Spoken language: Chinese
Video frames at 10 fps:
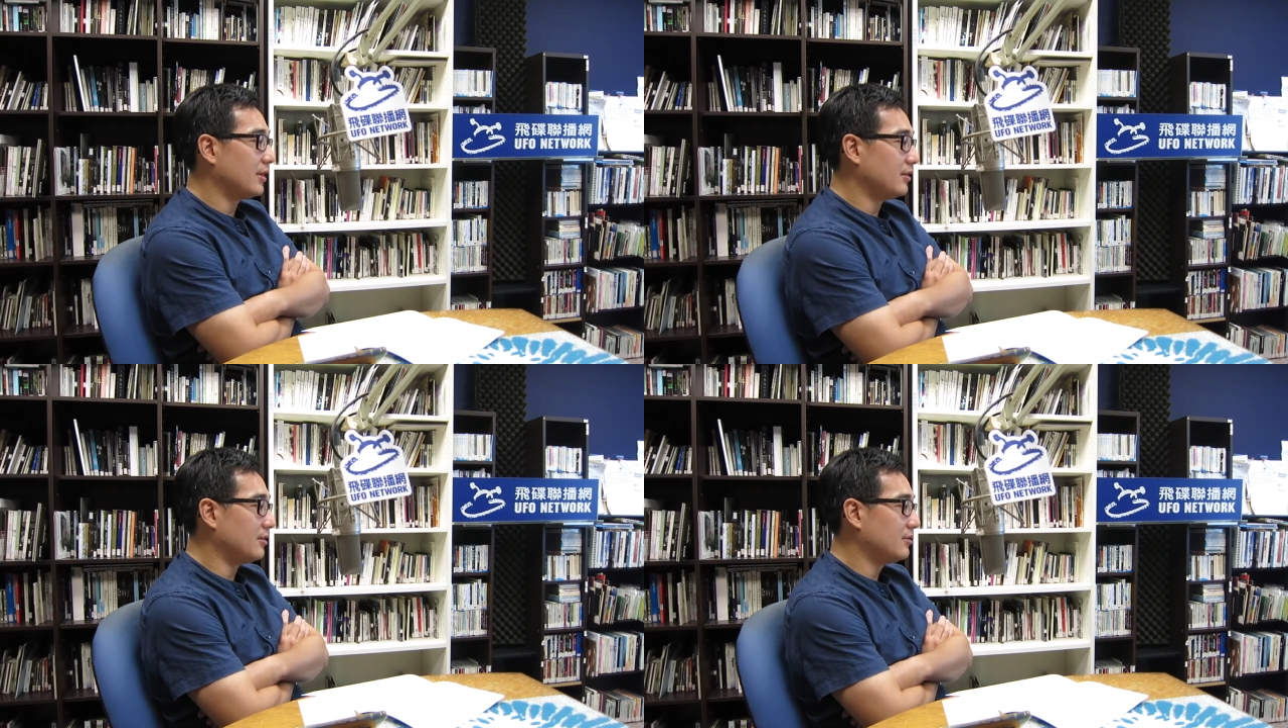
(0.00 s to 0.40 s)
可
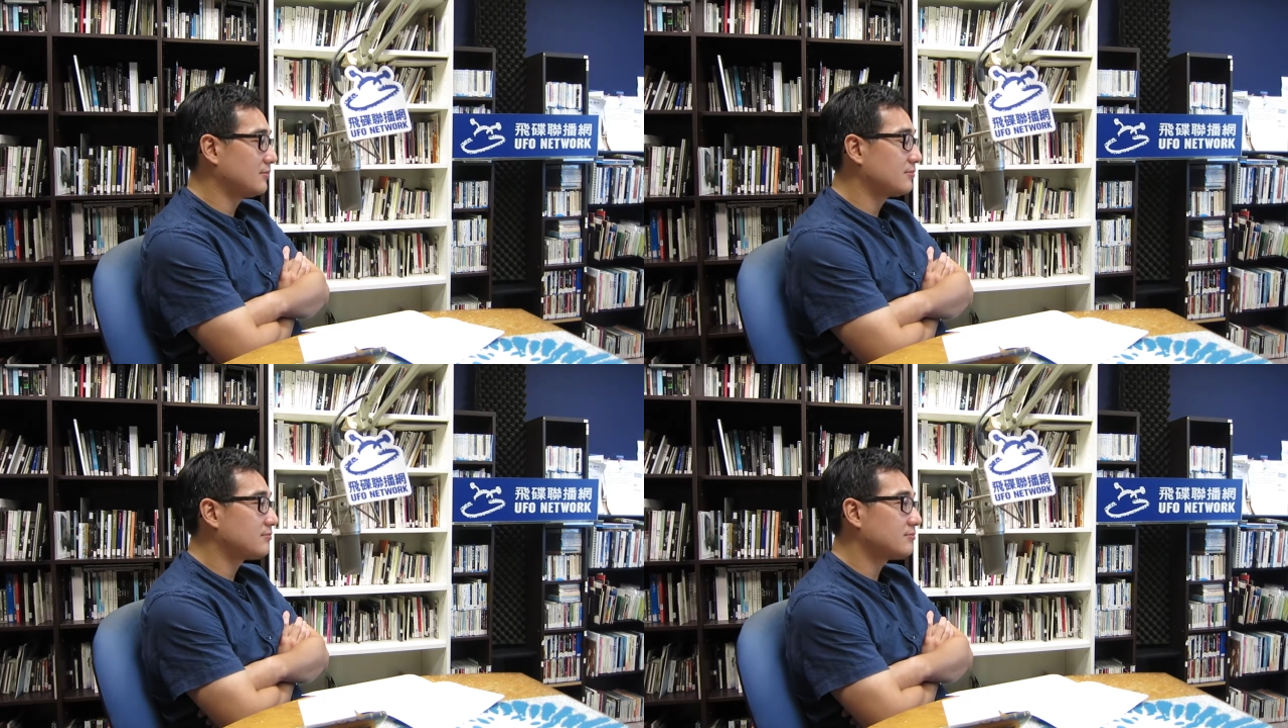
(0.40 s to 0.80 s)
能要
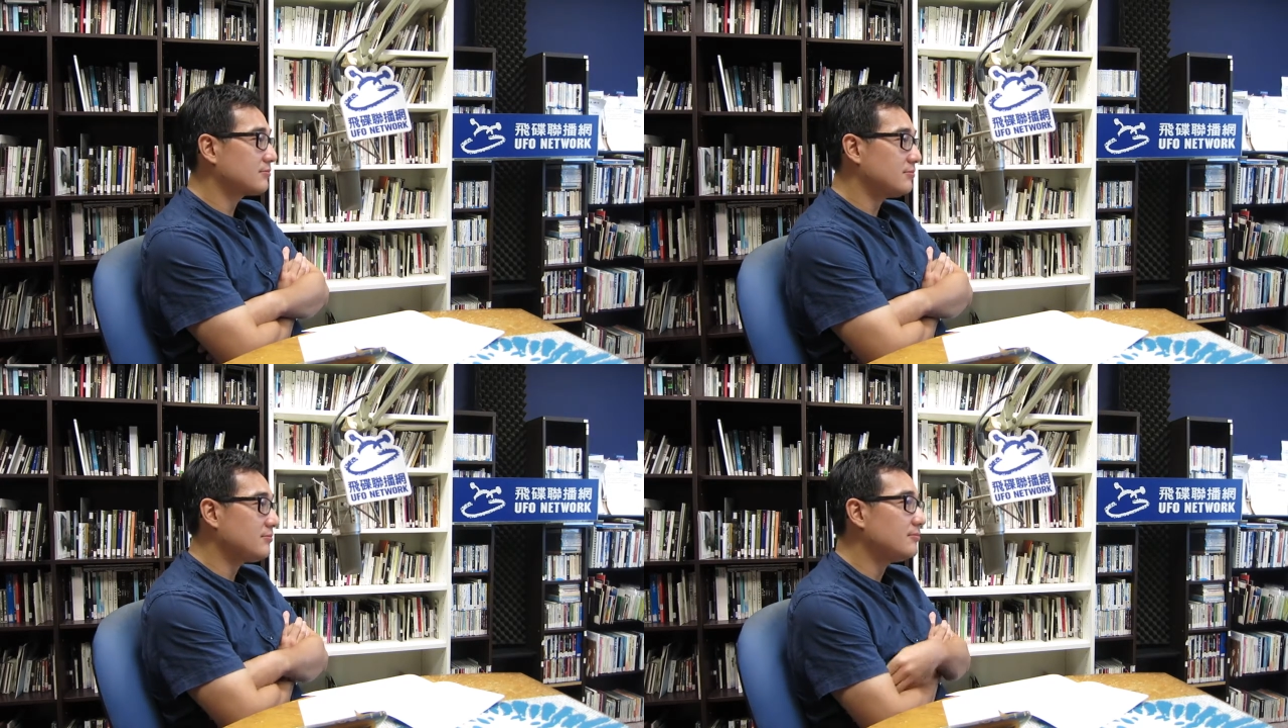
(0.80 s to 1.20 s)
做一些
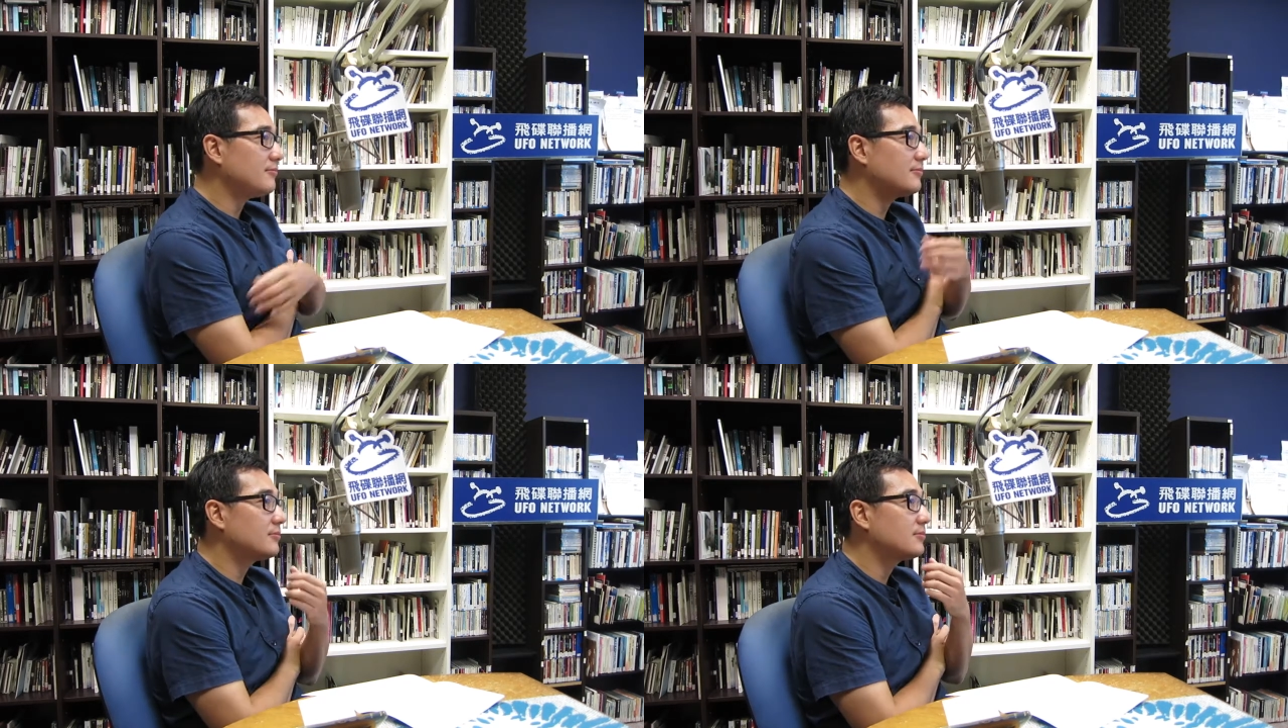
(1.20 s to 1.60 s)
人
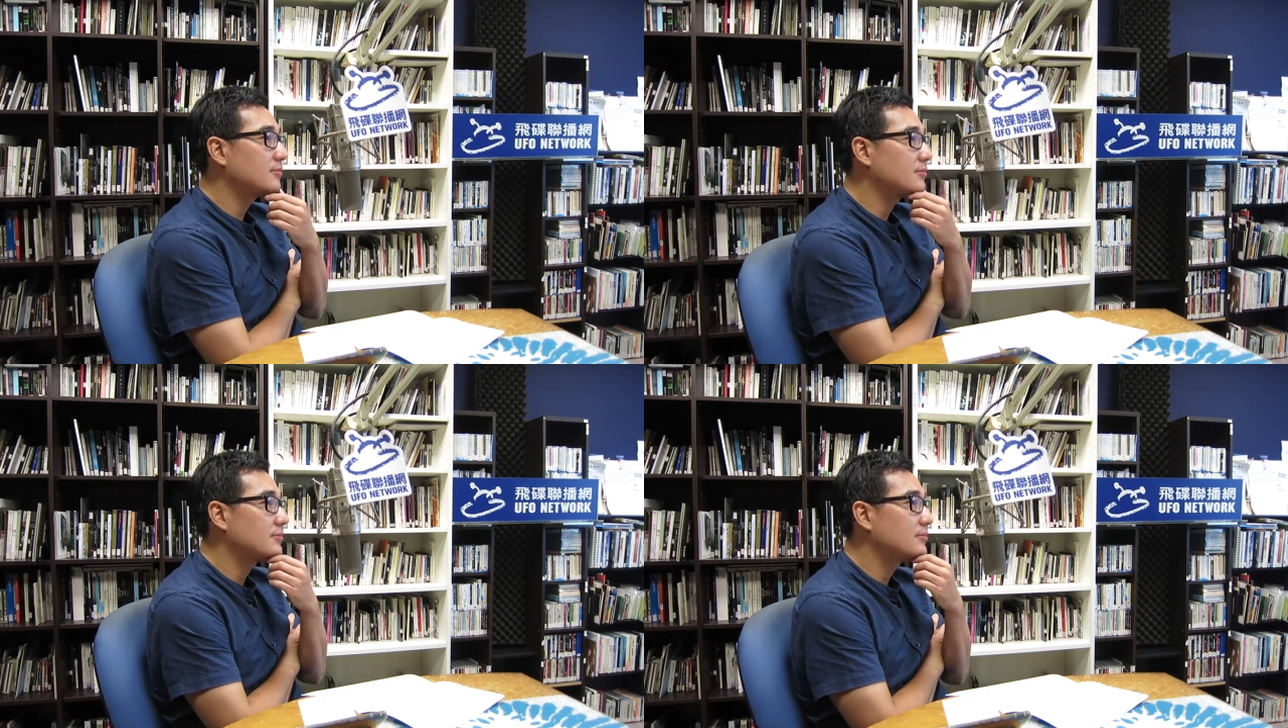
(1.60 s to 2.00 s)
家所谓的
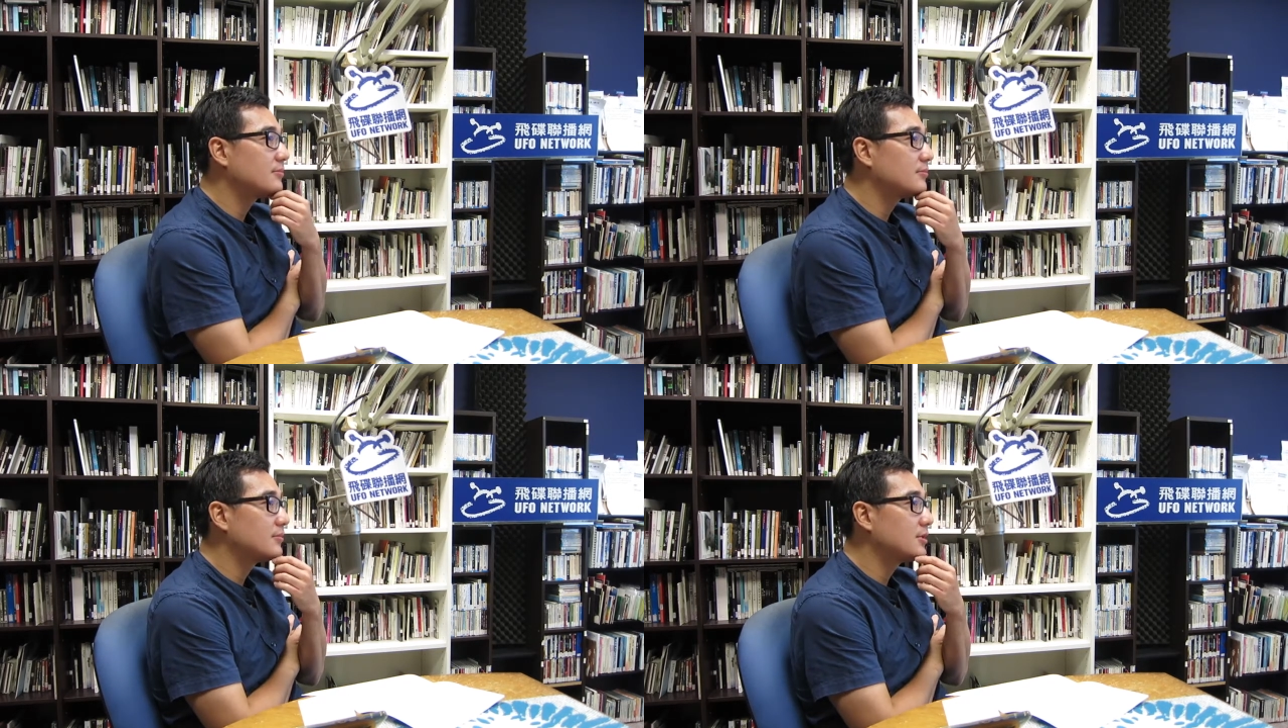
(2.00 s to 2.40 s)
不同的
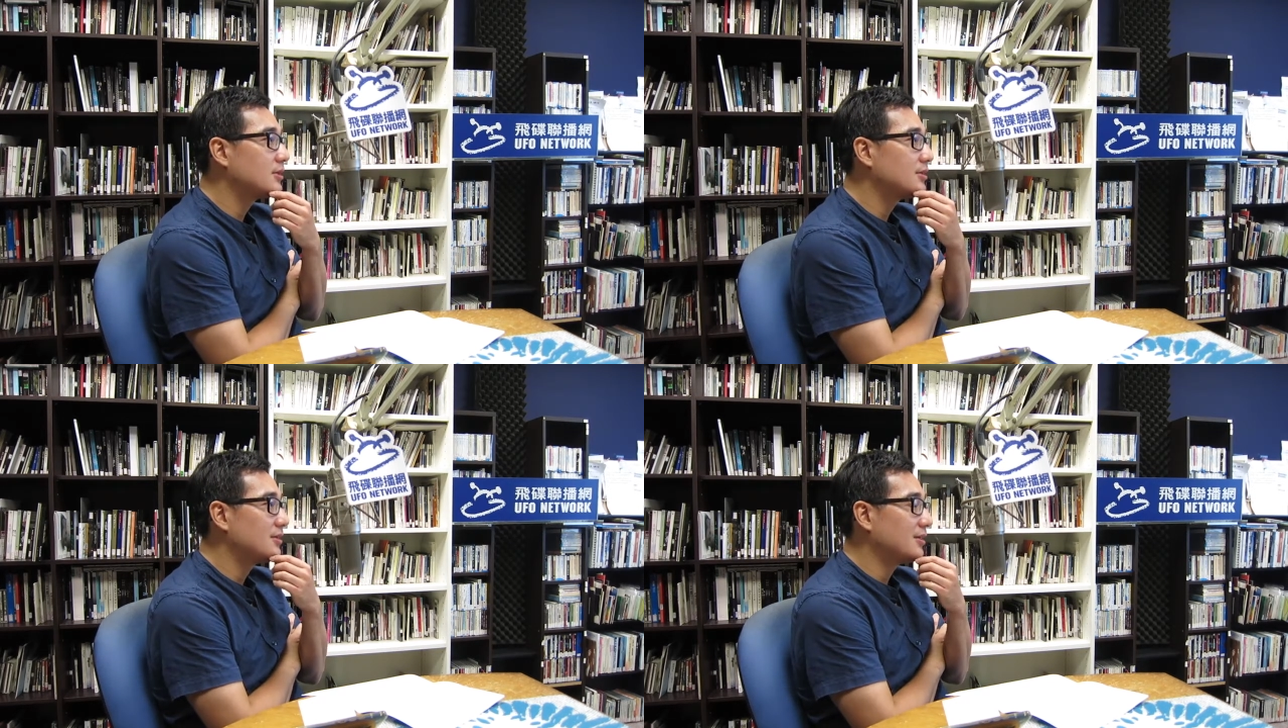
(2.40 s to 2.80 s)
转
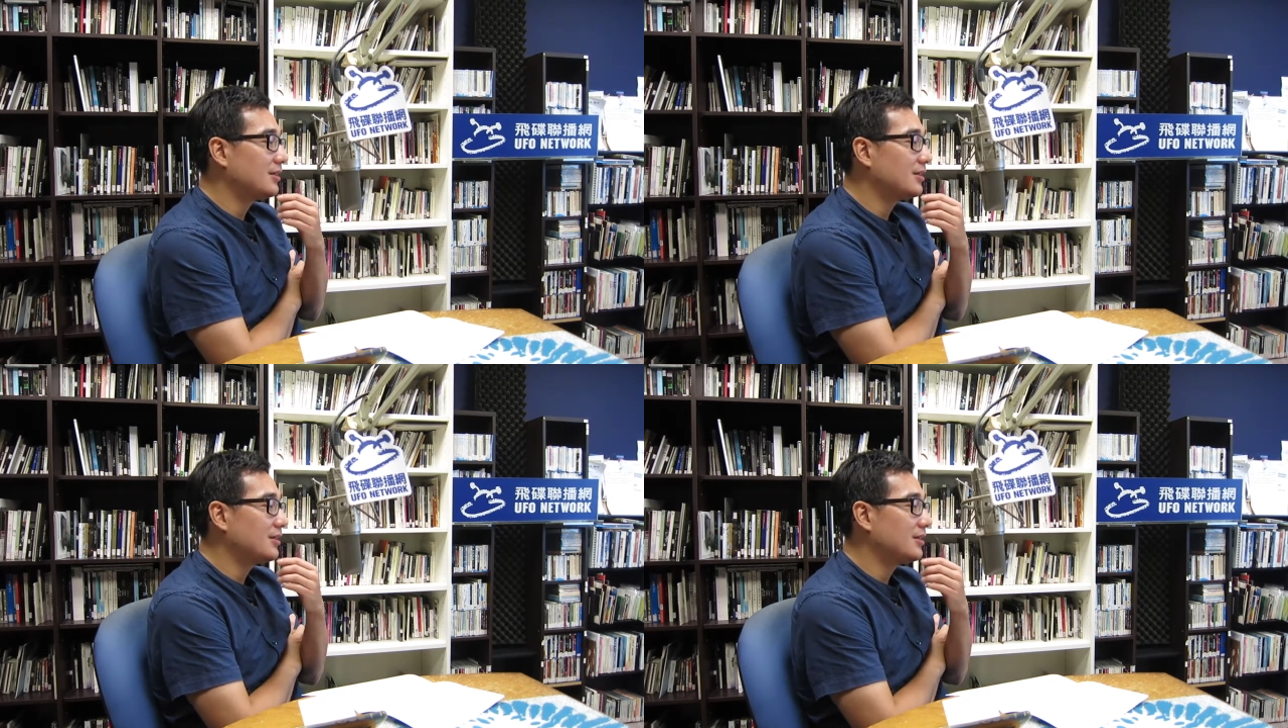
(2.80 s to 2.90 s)
型。